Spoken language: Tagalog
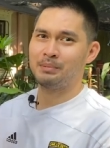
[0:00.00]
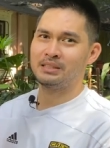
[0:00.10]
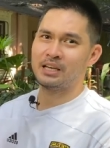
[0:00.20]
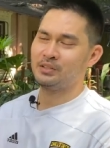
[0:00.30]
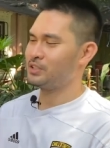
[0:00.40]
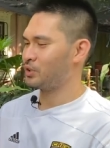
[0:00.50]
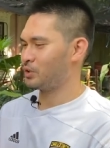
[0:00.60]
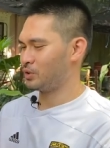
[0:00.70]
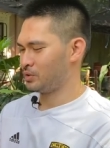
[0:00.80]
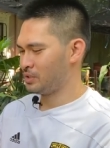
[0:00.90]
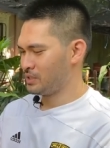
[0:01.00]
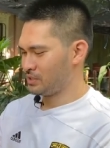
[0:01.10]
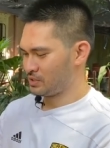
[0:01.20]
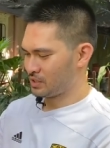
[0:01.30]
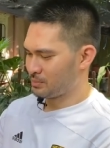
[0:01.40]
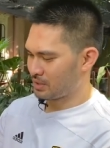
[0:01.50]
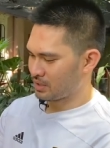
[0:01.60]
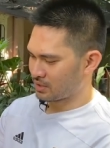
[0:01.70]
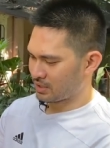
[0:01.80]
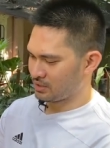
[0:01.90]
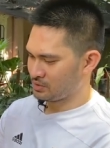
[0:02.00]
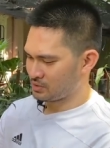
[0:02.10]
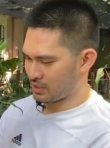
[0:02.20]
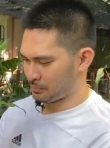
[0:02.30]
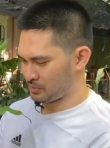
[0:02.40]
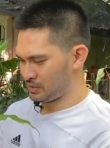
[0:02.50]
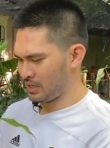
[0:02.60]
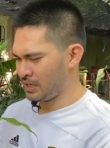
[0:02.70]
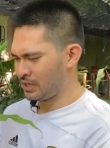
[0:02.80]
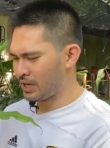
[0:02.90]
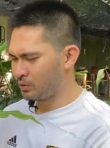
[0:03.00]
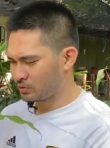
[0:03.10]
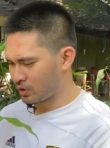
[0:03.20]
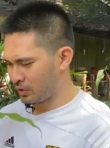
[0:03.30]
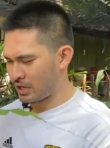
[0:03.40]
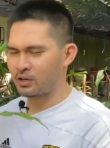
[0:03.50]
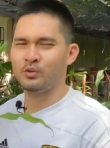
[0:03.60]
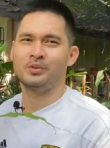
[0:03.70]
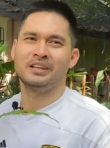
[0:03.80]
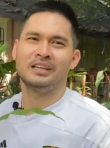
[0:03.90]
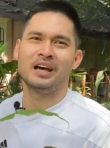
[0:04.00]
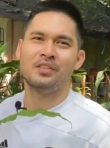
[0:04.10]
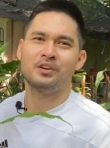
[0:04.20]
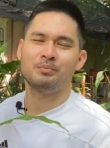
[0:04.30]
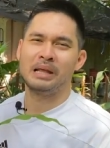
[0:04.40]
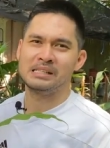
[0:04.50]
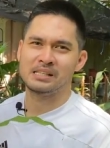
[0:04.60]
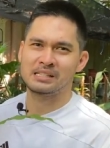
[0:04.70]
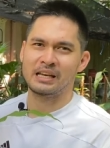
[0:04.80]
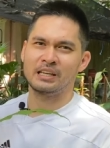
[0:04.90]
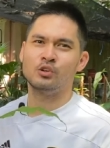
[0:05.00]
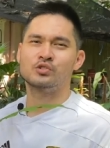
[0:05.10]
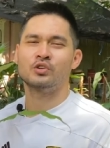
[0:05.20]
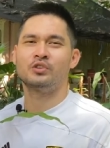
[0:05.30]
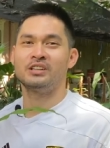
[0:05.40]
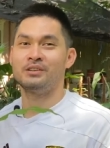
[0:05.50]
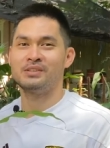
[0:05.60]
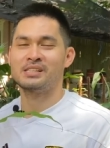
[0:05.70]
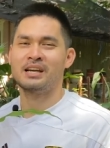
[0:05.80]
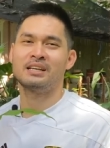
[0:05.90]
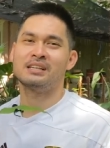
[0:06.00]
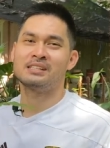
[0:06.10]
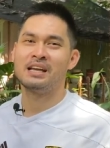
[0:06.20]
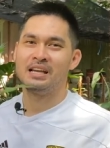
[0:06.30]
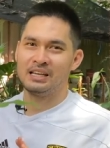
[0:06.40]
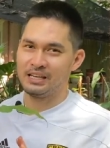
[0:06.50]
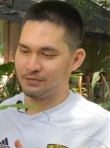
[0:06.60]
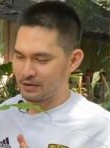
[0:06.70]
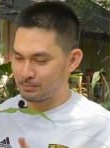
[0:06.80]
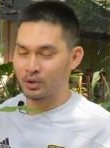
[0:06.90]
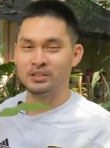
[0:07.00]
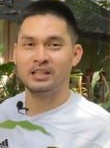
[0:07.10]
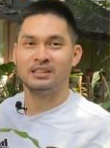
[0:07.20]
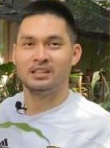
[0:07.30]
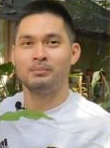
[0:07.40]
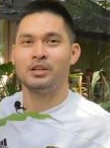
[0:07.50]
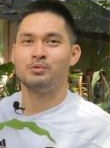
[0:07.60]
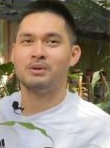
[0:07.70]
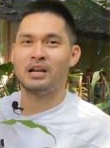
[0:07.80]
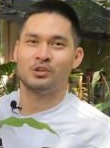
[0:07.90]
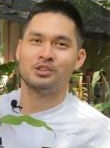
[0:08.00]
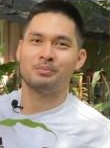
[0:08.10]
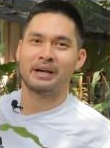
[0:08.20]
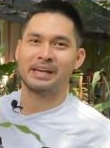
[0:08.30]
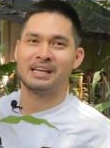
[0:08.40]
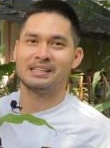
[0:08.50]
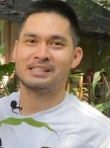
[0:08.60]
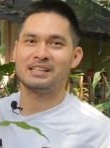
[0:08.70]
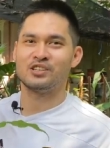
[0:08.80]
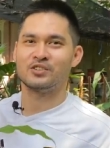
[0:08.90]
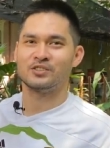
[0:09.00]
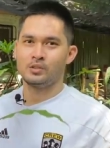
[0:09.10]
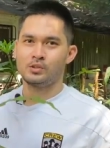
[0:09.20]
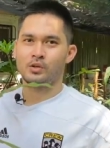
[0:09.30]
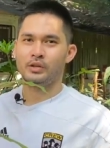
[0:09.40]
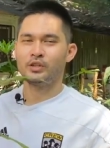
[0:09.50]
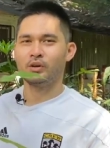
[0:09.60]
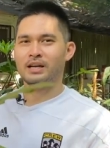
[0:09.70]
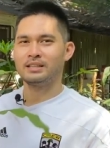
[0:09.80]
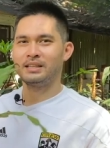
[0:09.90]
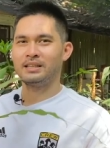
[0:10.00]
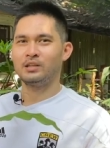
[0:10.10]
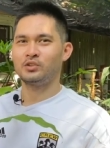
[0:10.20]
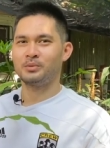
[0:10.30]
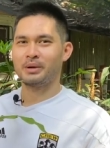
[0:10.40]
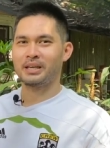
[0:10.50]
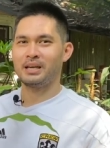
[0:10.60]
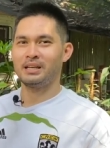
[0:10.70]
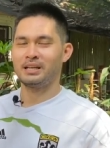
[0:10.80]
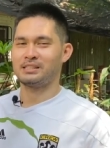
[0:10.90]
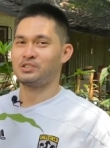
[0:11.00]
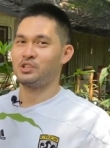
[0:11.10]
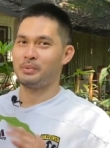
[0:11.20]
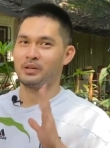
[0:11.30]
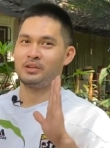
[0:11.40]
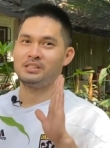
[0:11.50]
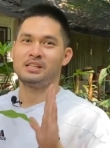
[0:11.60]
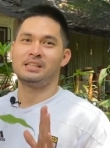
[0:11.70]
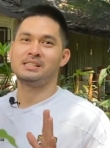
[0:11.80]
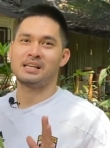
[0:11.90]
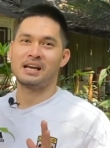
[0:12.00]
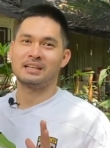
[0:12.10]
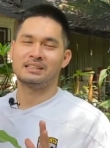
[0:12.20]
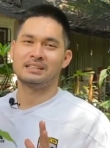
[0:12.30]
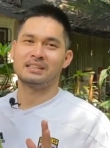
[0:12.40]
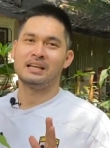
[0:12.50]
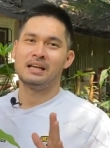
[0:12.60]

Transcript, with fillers: lang tayo nito sa mga garden shops. And I don't know lang kung in other places like in Luzon or in the Visayas, if abundant din ba yung mga Luther Bakiana sa inyo. So itong ating Luther Bakiana guys, actually meron din siyang isang